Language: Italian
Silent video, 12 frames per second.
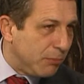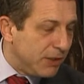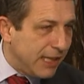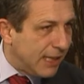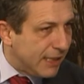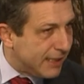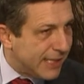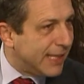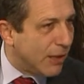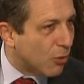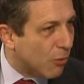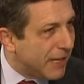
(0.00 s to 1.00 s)
del,
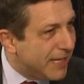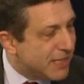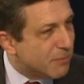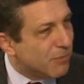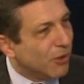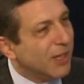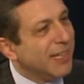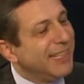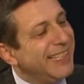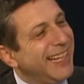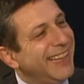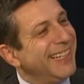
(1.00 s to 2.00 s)
dell'europeismo
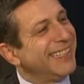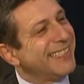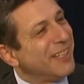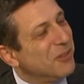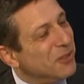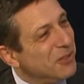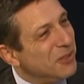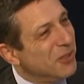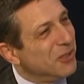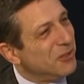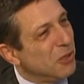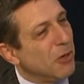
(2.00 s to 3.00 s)
del
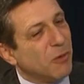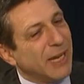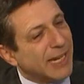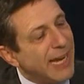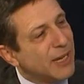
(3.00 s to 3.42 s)
secondo dopoguerra.